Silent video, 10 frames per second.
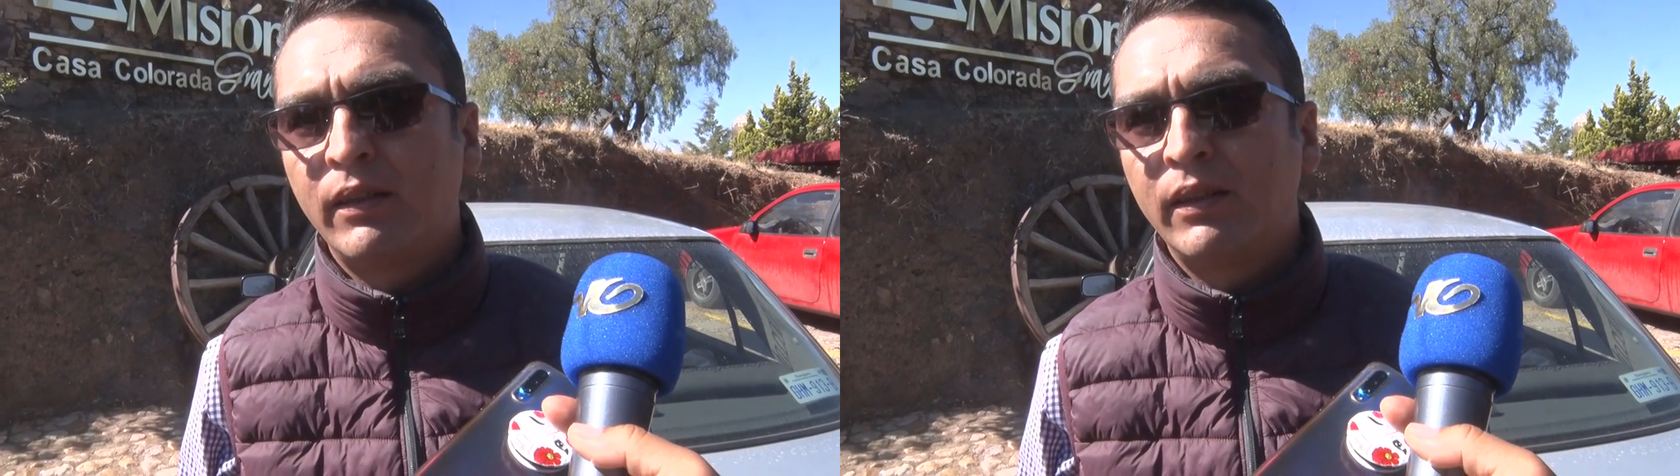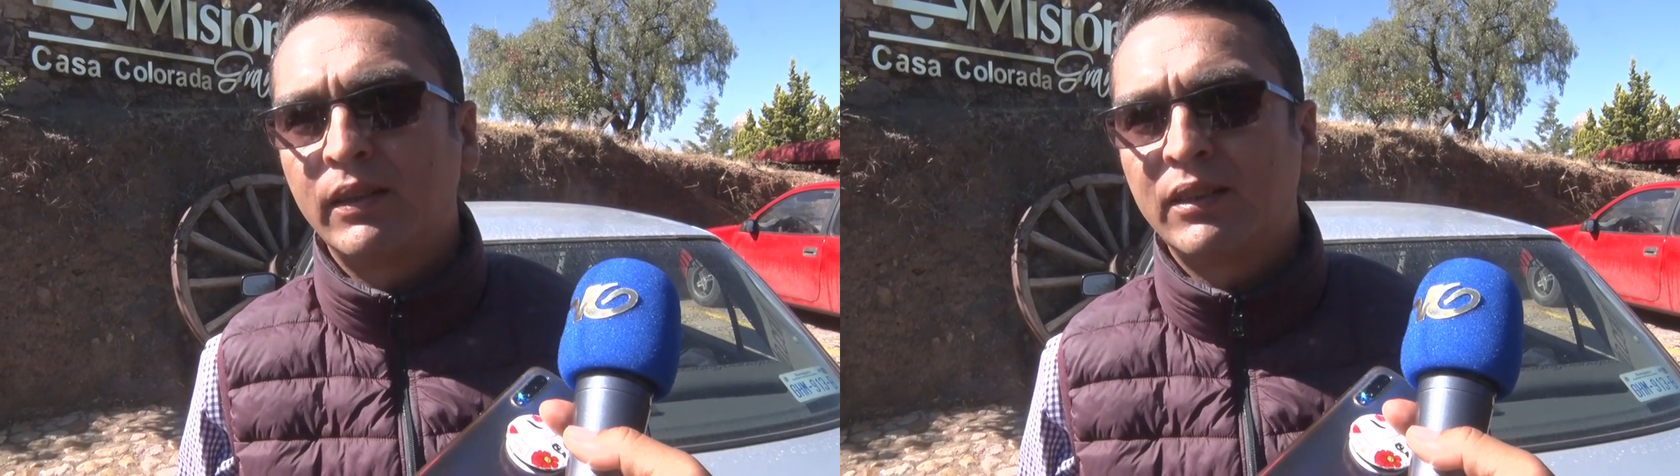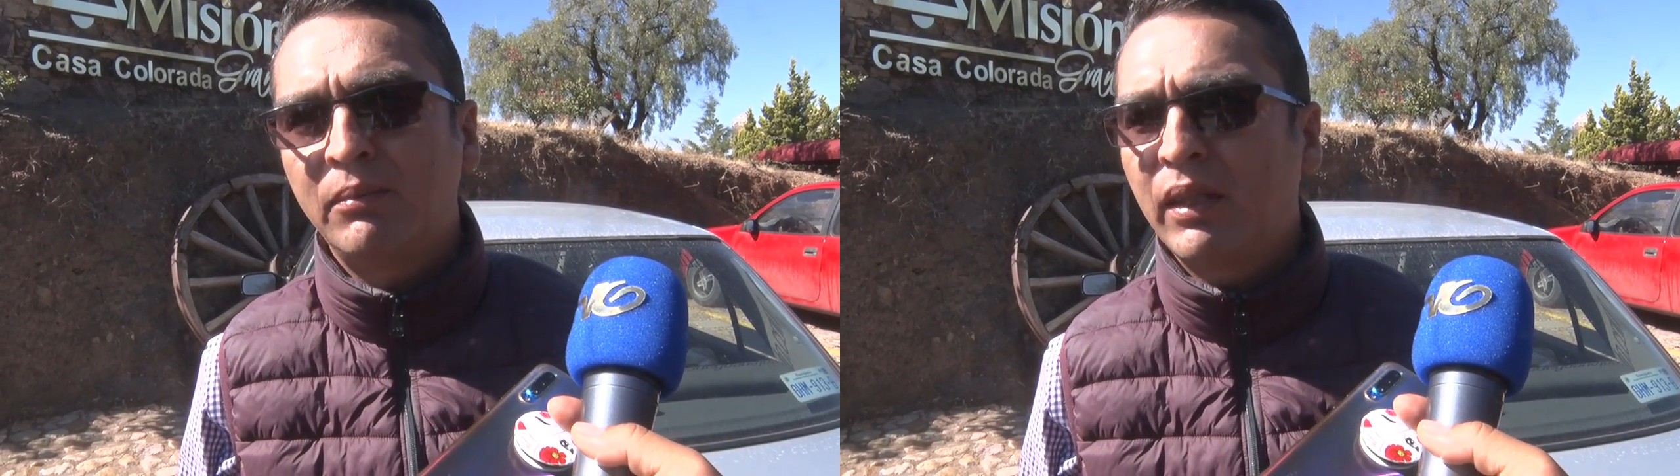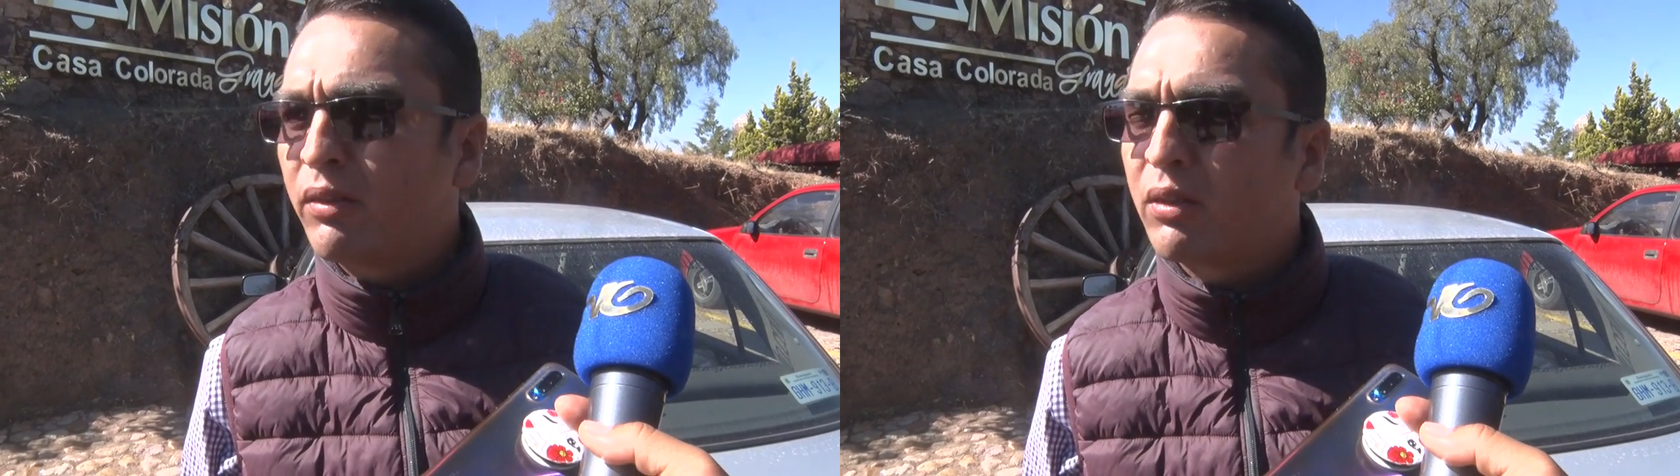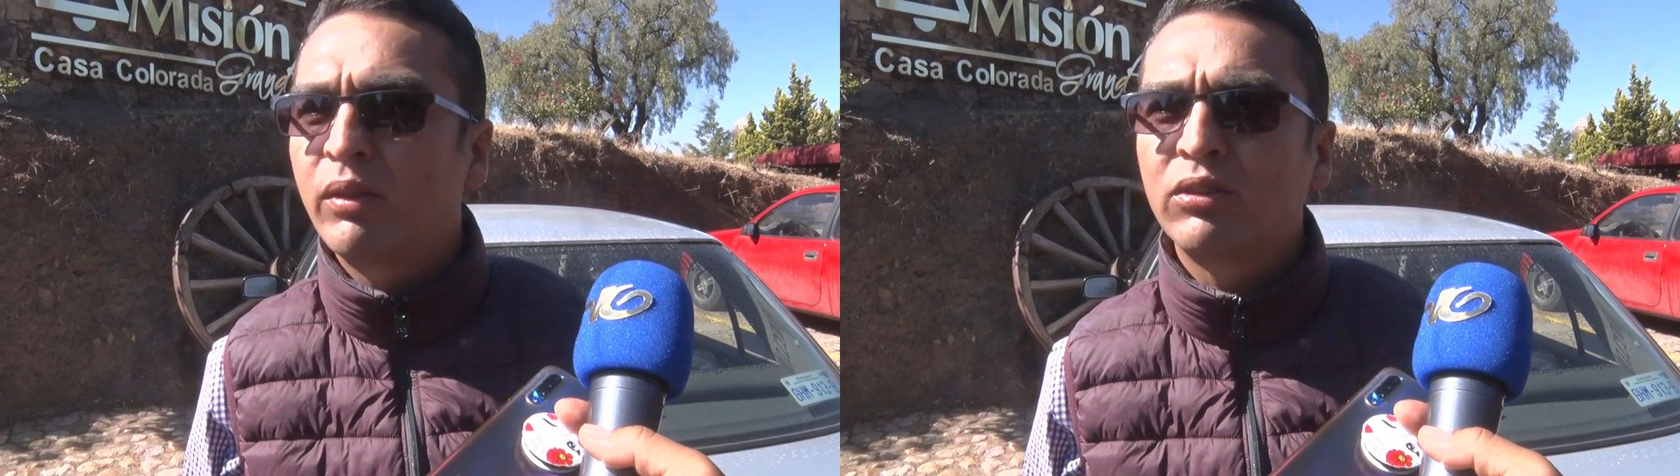Eh, si
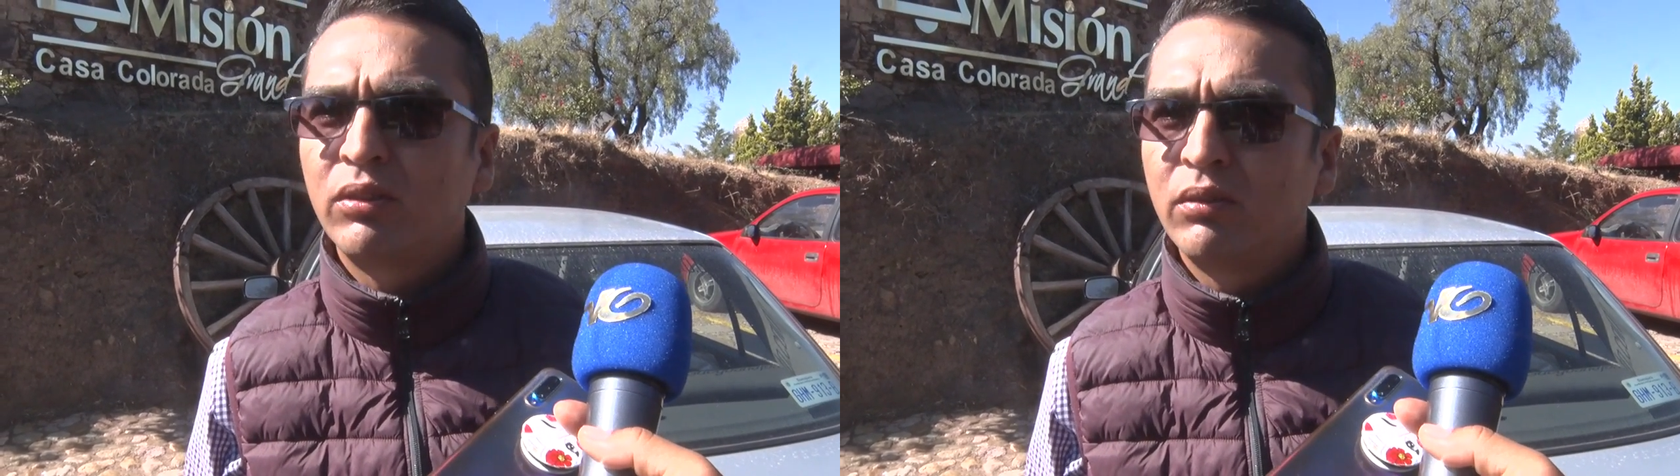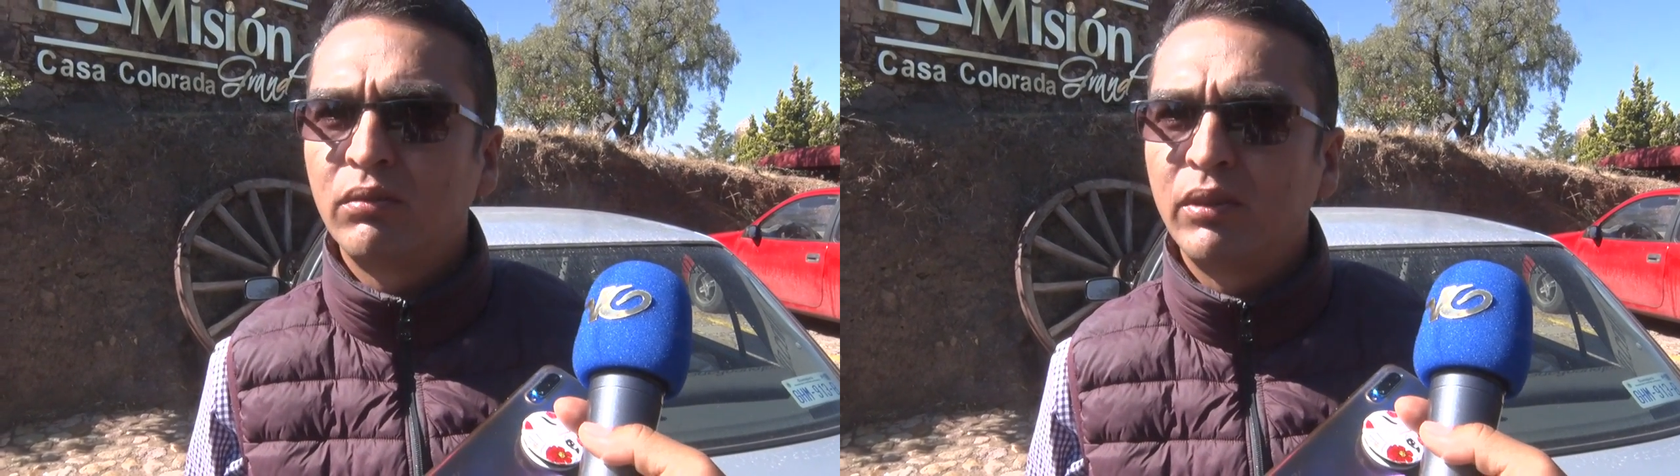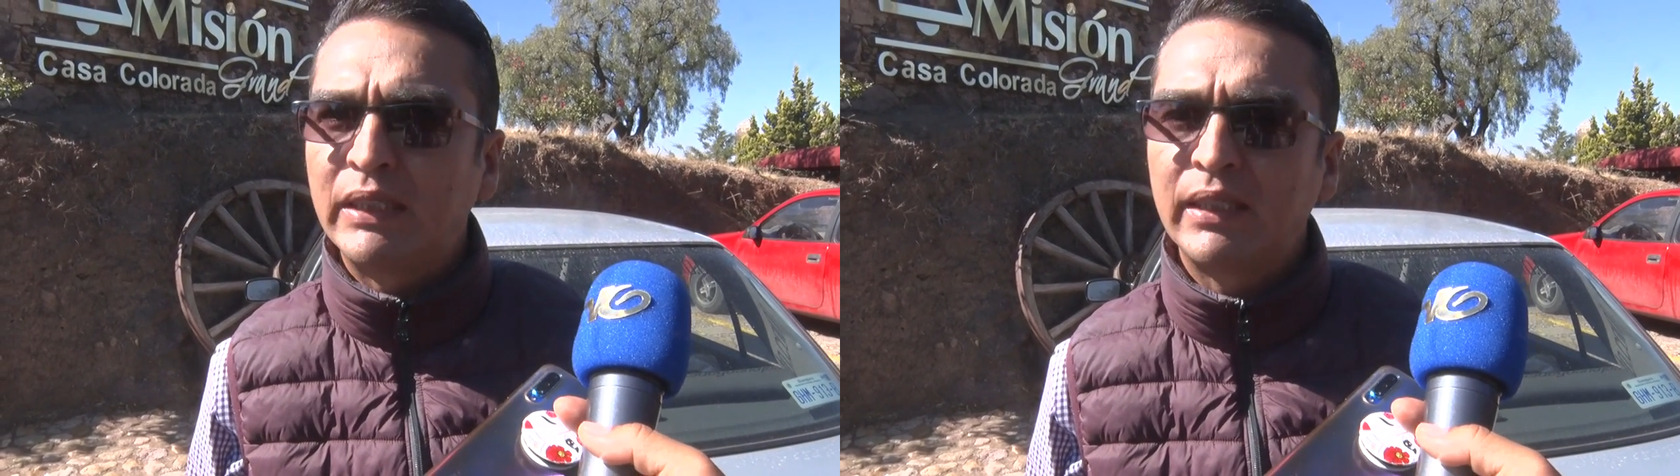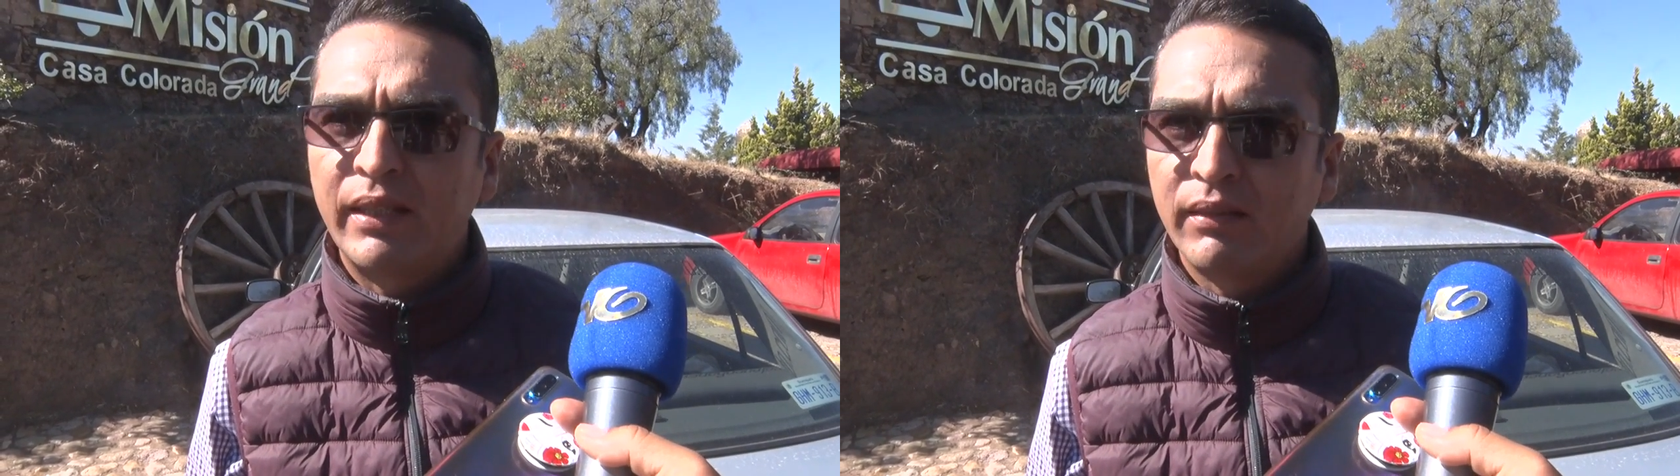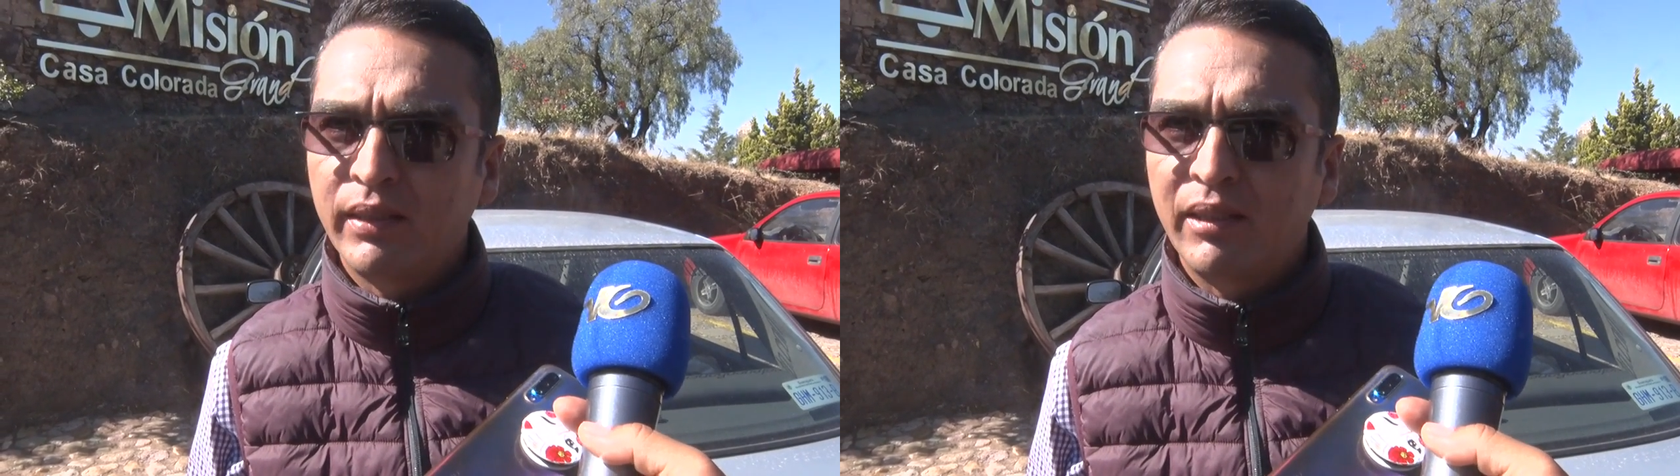mal no recuerdo son Nissan